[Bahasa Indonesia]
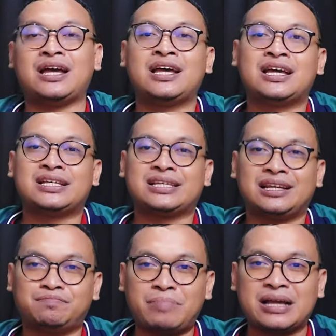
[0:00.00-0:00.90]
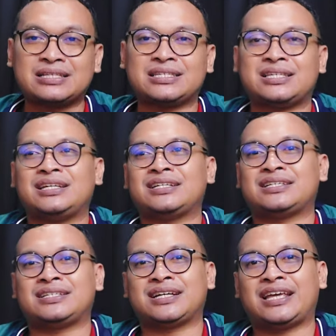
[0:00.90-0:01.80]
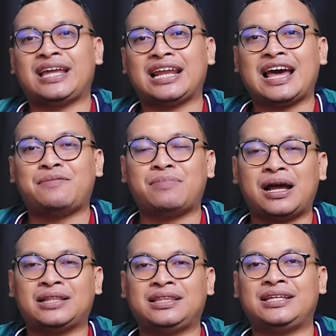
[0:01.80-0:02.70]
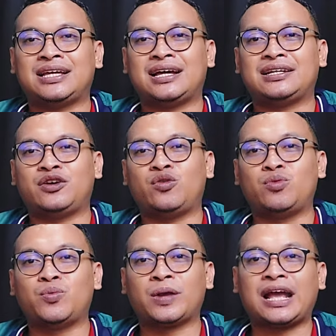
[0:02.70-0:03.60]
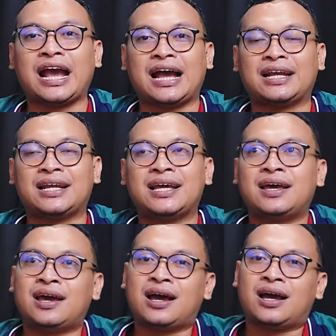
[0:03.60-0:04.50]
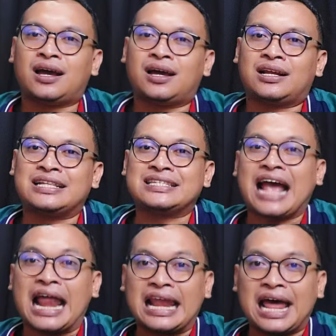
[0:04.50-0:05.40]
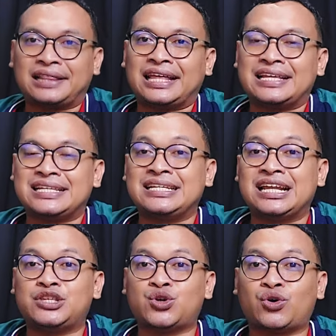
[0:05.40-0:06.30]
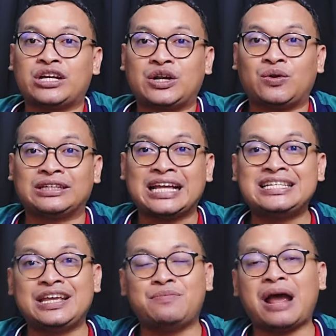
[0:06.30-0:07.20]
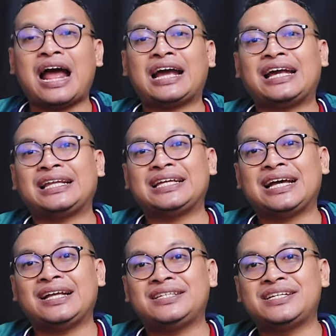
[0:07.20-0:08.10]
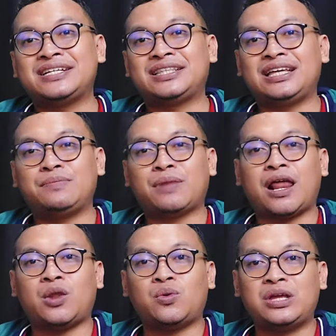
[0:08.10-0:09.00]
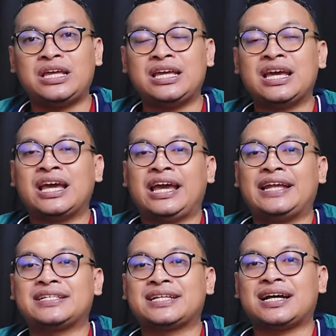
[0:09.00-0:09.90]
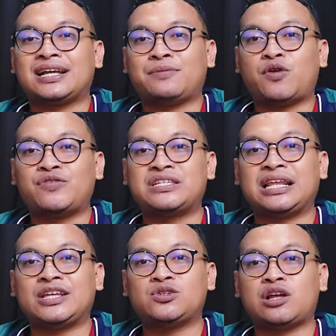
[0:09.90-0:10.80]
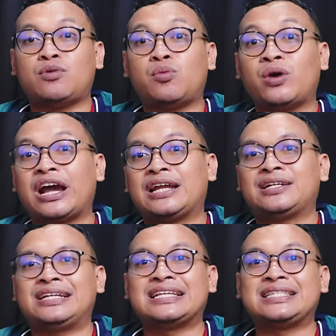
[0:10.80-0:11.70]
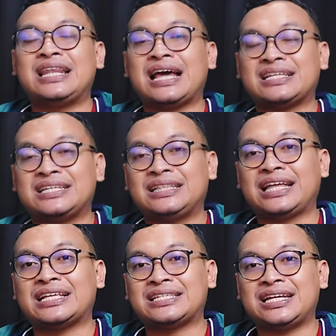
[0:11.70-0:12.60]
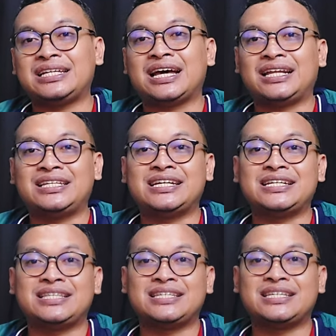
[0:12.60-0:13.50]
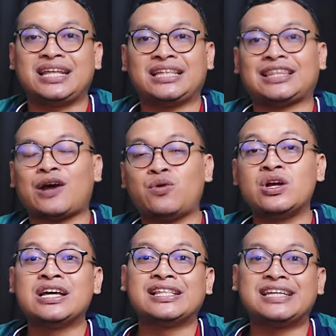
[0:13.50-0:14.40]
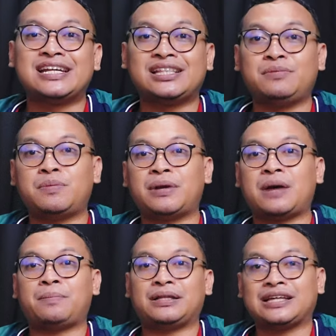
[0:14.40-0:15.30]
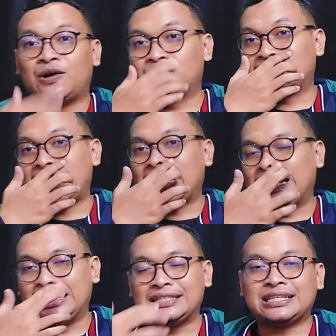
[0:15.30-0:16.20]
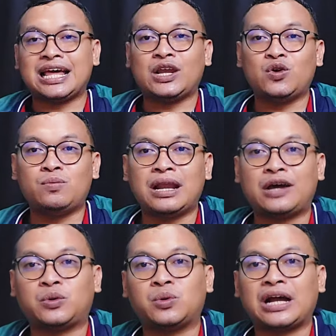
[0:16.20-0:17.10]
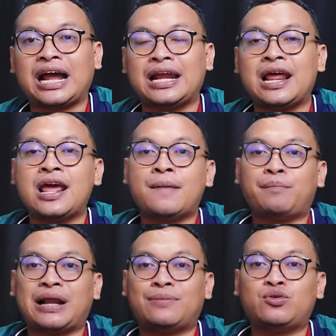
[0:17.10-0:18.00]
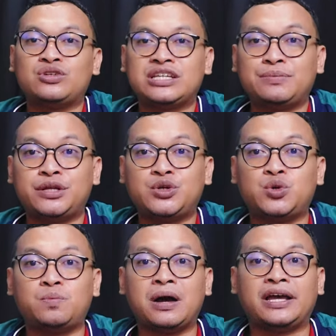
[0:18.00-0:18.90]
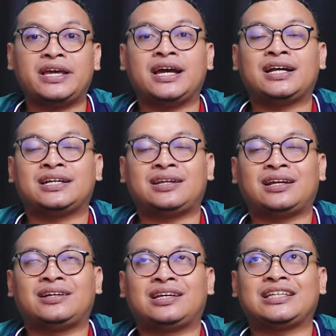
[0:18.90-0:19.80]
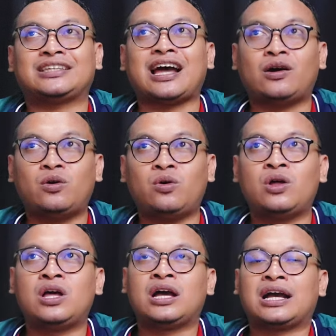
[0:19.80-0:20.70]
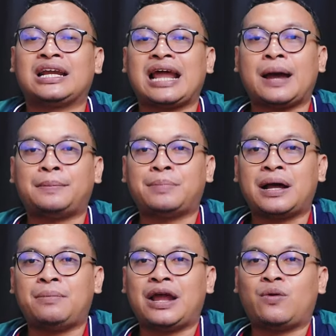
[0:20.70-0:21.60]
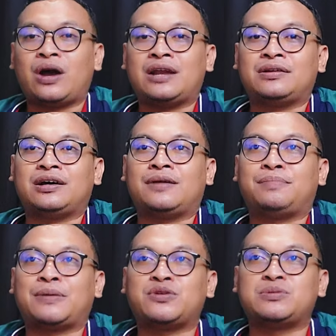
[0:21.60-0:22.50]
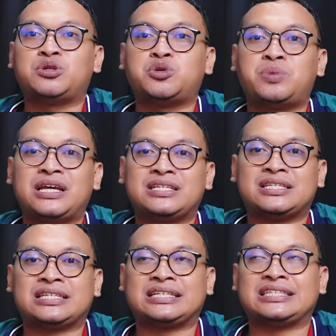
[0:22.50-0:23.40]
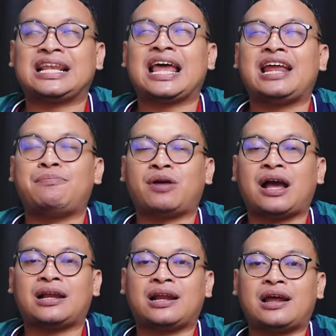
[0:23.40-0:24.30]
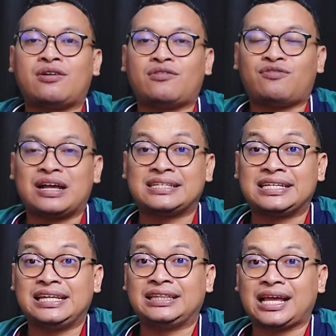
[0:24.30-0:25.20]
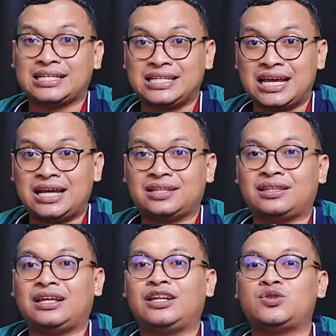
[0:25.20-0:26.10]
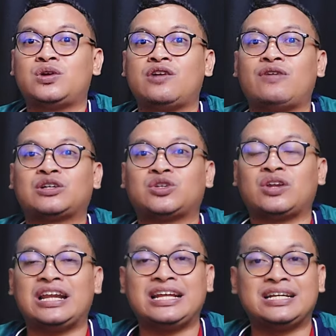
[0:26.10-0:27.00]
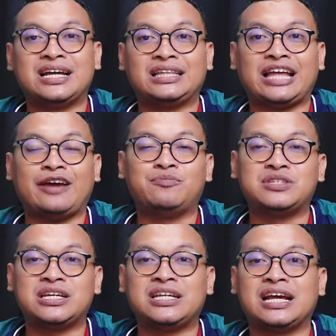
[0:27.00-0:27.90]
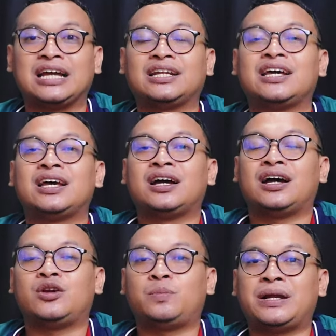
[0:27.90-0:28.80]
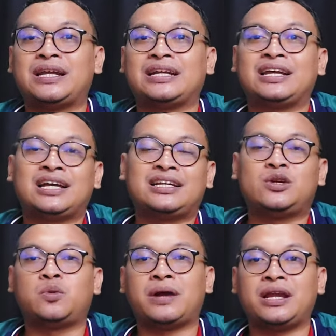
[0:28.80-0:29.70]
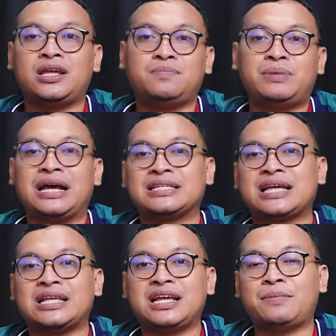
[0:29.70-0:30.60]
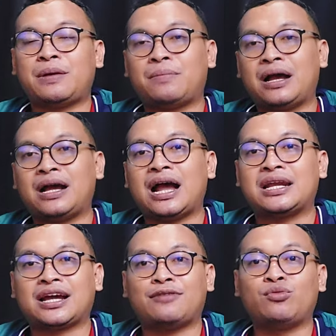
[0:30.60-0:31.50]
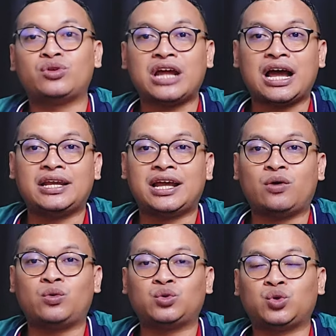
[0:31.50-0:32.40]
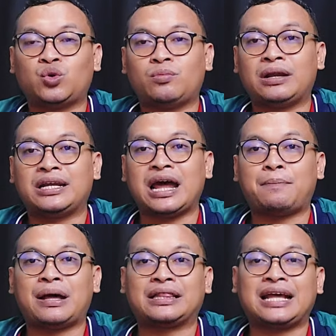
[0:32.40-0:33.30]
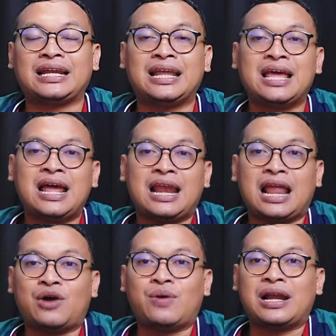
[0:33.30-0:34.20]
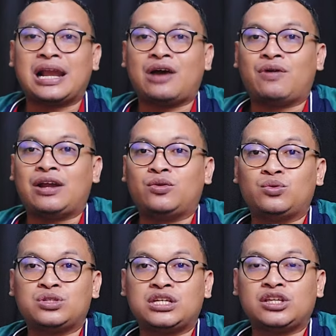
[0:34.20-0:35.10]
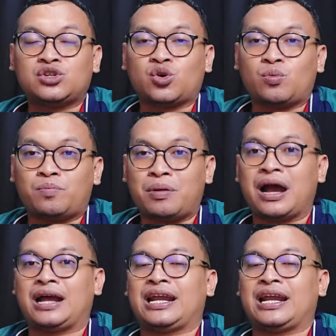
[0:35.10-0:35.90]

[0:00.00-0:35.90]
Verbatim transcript: ya. Selepas eh, sekian lama tidak diumumkan eh, rencana TC dari Johor Darul Takzim, akhirnya JDT melalui Instagram officialnya sudah mengumumkan destinasi TC dari JDT sendiri. Kita tahu JDT beberapa tahun terakhir selalu melakukan pramusim di Dubai ya, dan kita tahu kenapa melakukan uh, eh, pramusim di Dubai selain karena fasilitasnya ini juga faktor link dari TMJ dengan uh, eh, Dubai dan di Dubai ini biasanya memang ada kemudahan ya untuk mendapatkan lawan-lawan uji coba.